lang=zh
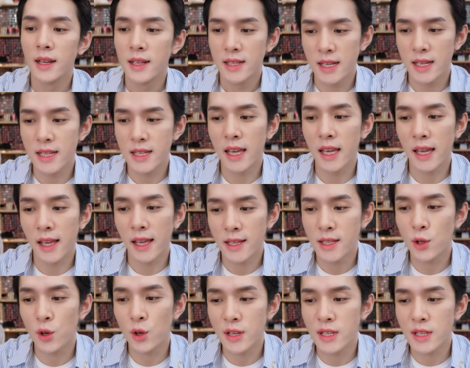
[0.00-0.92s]
这几颜
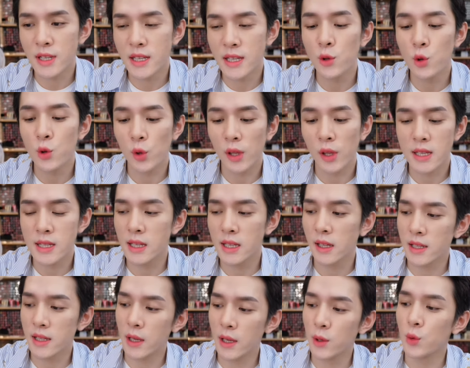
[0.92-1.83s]
色就是仙女的
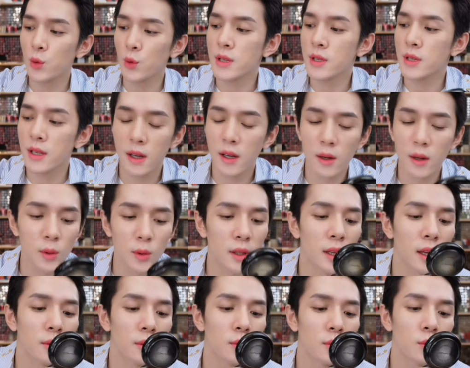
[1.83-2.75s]
色，仙女色，我的
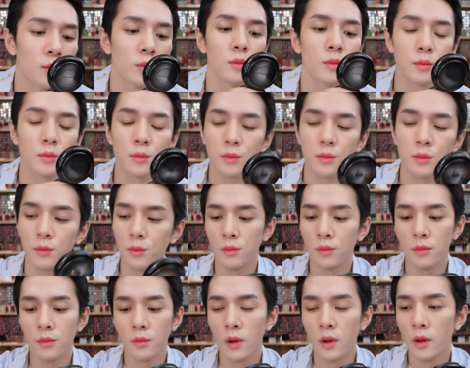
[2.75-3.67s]
天。
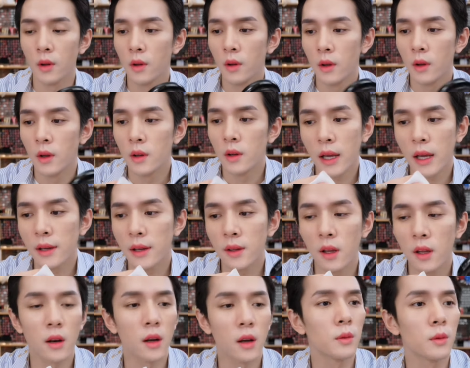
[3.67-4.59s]
太
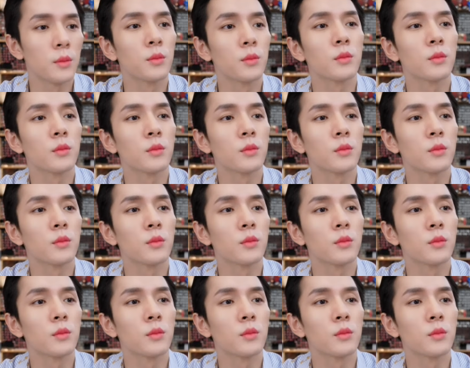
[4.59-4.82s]
嫩了，